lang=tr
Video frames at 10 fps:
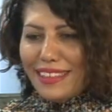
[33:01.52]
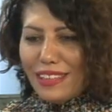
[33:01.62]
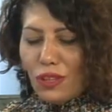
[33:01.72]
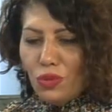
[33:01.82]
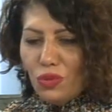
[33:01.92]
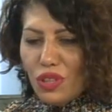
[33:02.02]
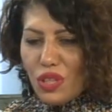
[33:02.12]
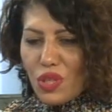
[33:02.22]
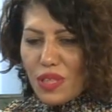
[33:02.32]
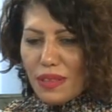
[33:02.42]
onun
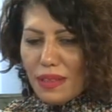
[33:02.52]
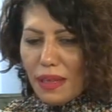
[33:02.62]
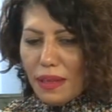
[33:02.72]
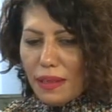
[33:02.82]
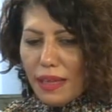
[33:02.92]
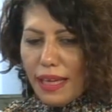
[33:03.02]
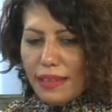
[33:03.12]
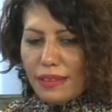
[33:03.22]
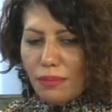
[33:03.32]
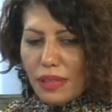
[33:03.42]
dışında
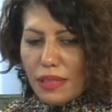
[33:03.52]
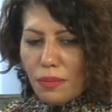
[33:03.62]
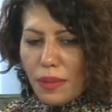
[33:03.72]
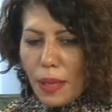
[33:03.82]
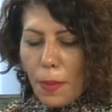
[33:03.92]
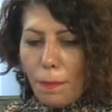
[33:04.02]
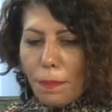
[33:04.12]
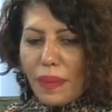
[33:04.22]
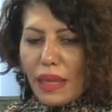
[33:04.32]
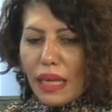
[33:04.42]
eğitimlerimi
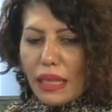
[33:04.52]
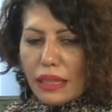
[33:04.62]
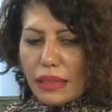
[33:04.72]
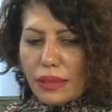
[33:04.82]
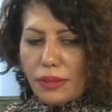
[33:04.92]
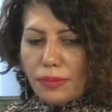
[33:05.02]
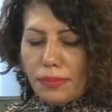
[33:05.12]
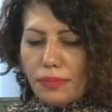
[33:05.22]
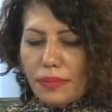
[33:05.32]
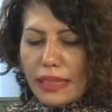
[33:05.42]
e,
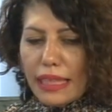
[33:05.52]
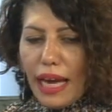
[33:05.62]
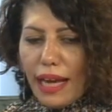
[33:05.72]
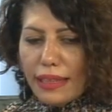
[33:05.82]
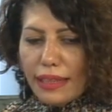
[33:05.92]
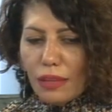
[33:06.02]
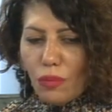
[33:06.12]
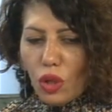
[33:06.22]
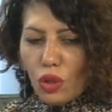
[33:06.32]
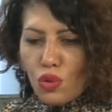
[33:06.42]
kendi
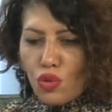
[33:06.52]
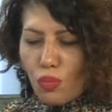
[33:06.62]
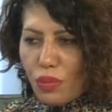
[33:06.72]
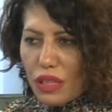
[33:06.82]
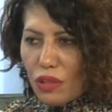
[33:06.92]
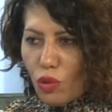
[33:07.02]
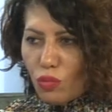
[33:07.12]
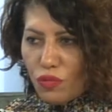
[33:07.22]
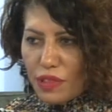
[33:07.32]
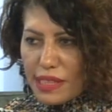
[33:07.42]
böyle küçük bir home
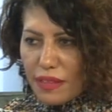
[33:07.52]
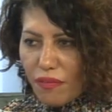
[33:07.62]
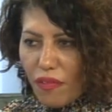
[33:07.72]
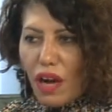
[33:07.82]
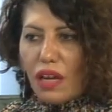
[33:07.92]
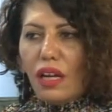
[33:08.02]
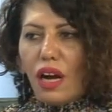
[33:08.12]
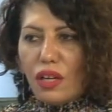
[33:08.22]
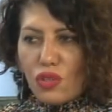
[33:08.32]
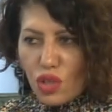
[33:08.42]
ofisim Home office. var
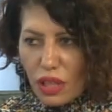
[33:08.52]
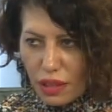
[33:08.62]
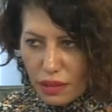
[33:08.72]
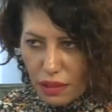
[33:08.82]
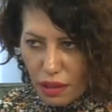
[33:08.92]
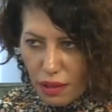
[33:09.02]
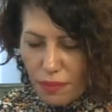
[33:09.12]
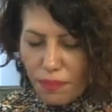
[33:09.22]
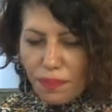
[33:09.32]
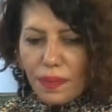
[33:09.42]
Karşıyaka'da
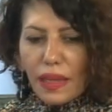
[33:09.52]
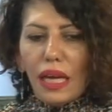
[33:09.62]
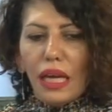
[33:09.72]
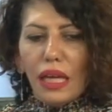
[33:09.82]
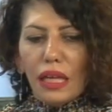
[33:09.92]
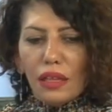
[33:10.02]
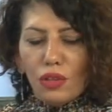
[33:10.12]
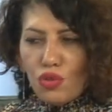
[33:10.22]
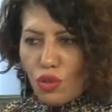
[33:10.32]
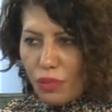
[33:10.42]

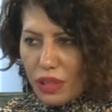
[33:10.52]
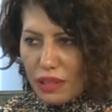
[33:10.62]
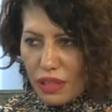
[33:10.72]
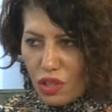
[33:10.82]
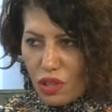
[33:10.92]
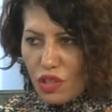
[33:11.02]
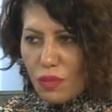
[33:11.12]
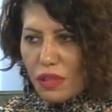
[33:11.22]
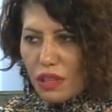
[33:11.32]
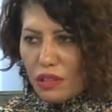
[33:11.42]
küçük pratik
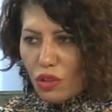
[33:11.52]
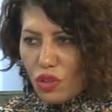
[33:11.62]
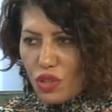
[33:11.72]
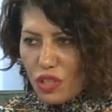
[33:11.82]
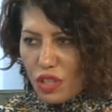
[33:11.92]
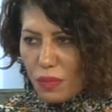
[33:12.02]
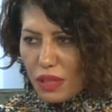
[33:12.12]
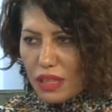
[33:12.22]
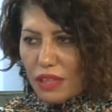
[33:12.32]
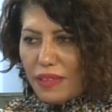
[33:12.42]
çalışmaları, atölye
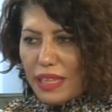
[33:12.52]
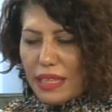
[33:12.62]
çalışmaları Hı -hı. ve hmm.